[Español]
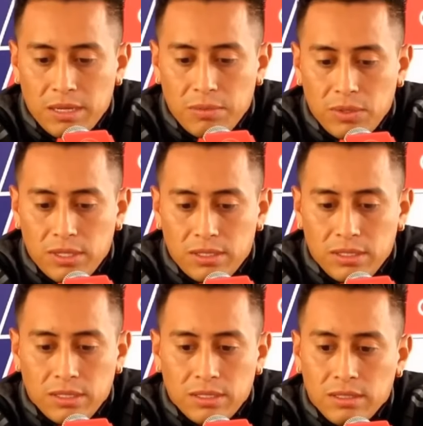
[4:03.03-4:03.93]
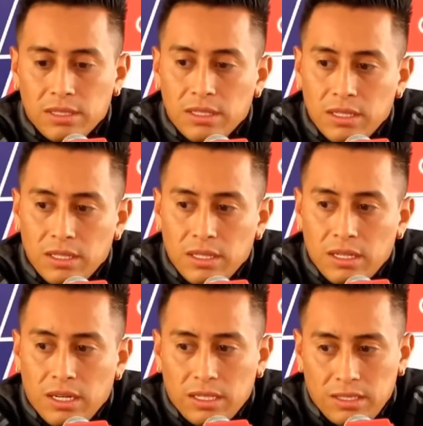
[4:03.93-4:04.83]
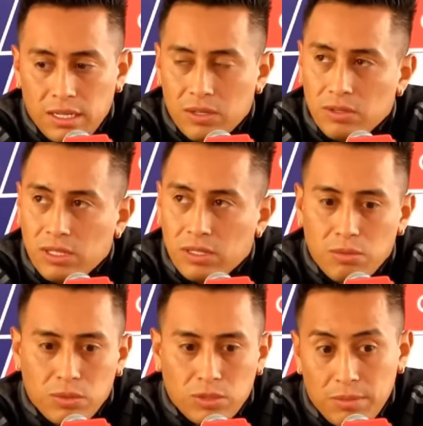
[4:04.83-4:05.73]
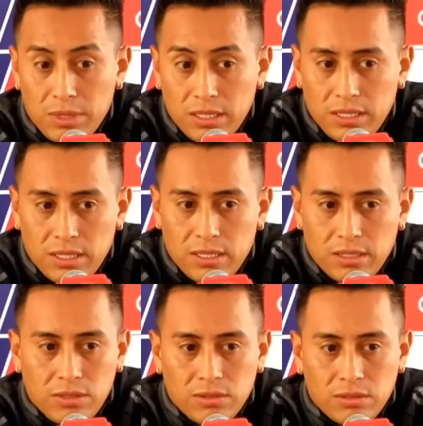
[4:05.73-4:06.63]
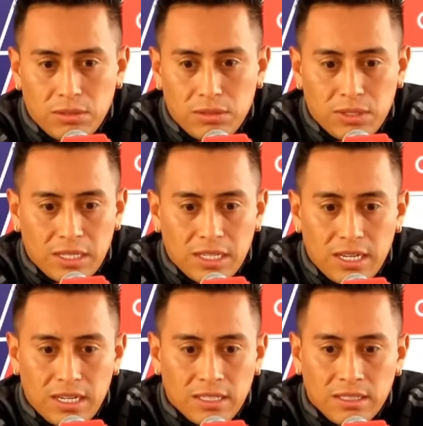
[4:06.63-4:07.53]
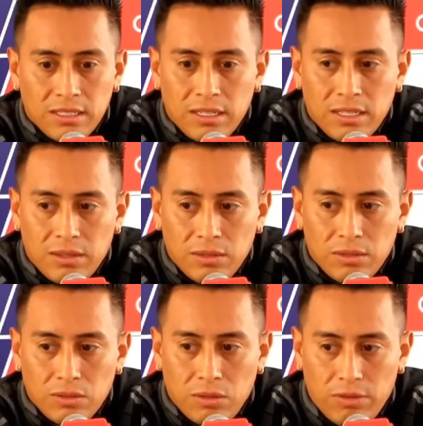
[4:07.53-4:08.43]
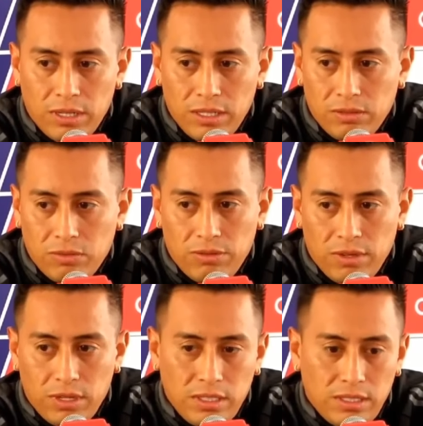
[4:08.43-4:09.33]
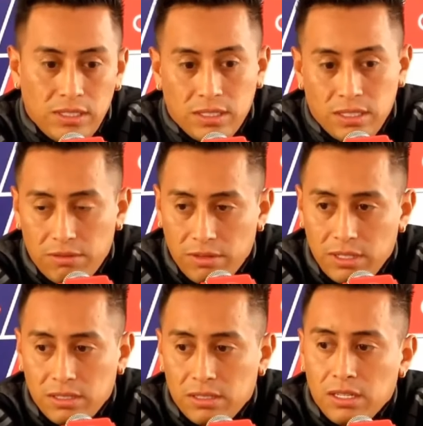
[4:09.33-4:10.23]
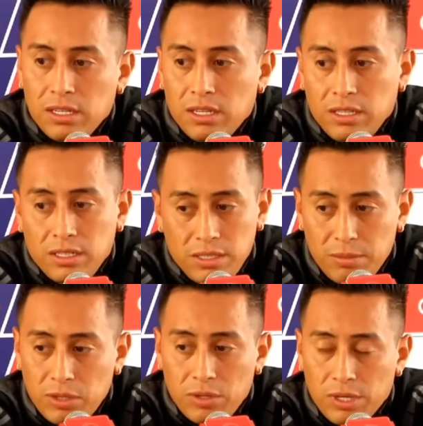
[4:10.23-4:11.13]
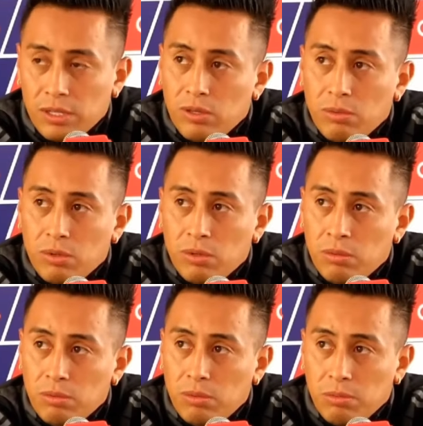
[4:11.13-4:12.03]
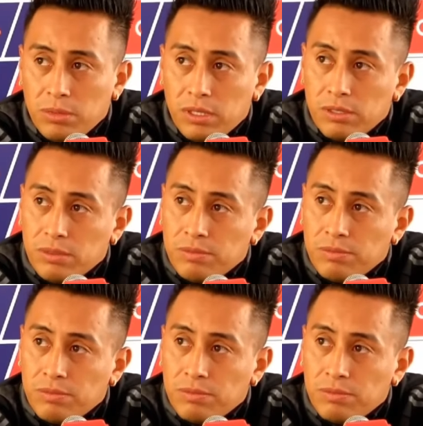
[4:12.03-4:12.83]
para, poder este, hacer las cosas como siempre le hice en la selección. Yo creo que acá soy feliz, fui feliz y seré feliz, y siempre lo dejé todo por, mi selección.